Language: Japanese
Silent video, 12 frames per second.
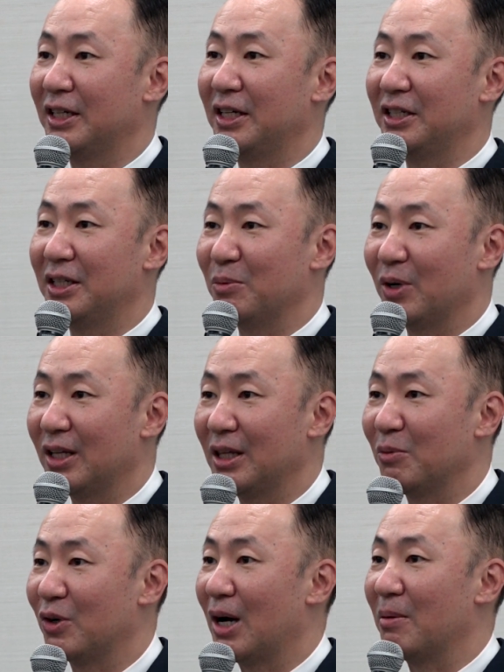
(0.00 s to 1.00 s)
席してもらっ
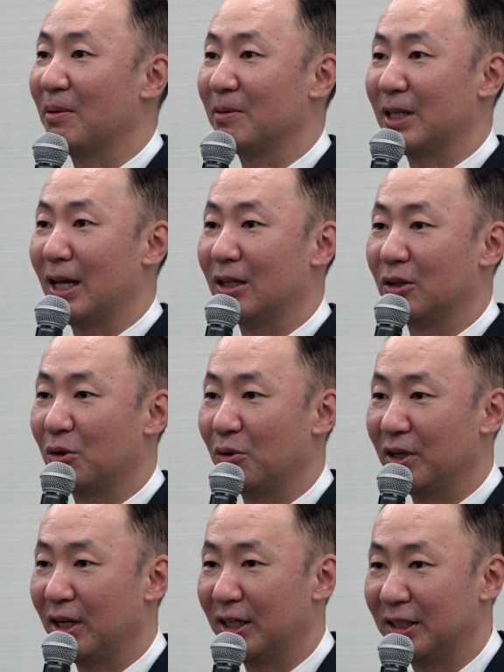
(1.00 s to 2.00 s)
ても構いません
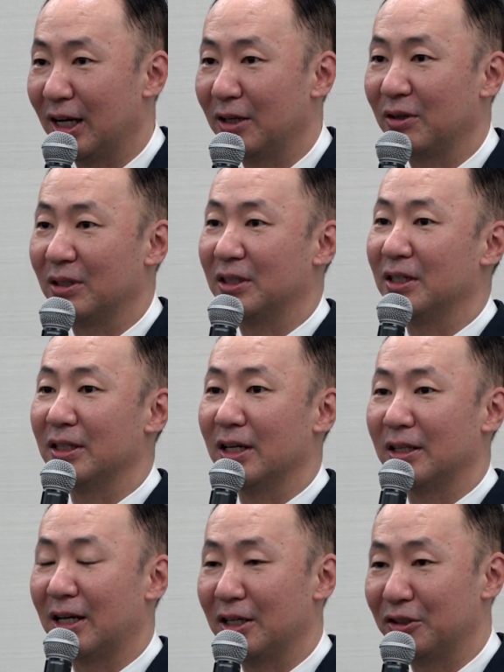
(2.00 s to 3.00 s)
トイレ行きたいとか全
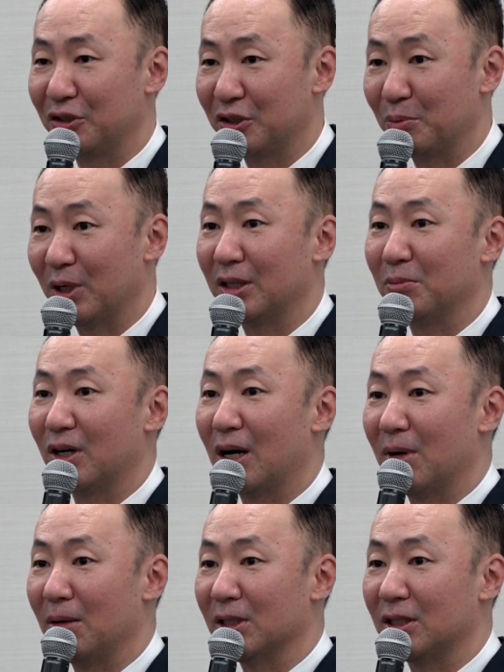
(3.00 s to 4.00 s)
然退出してもらっても
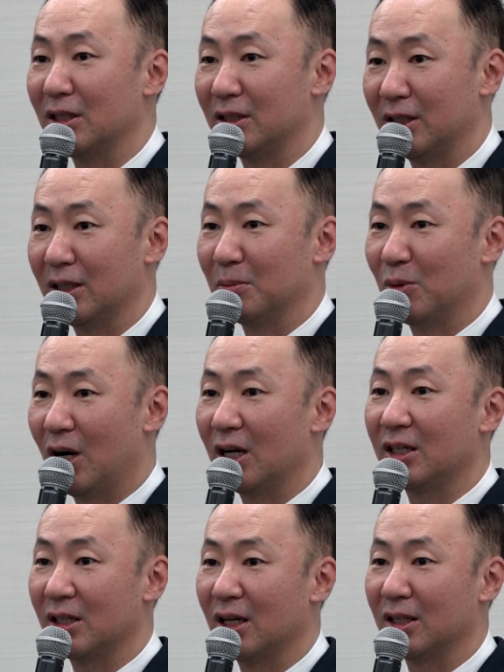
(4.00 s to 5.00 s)
構いませんし
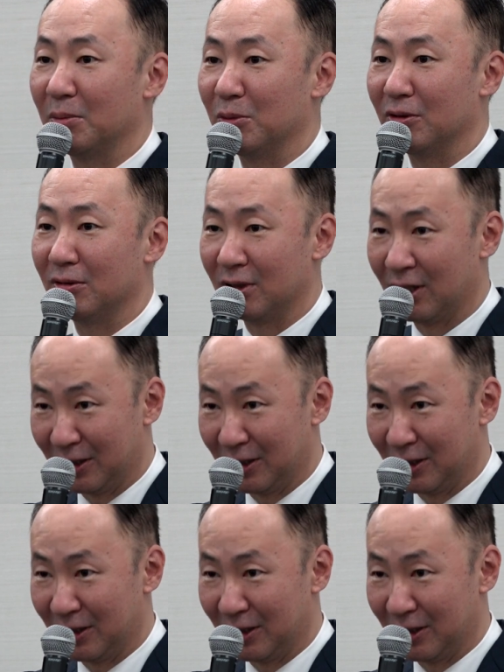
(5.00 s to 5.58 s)
秋田でも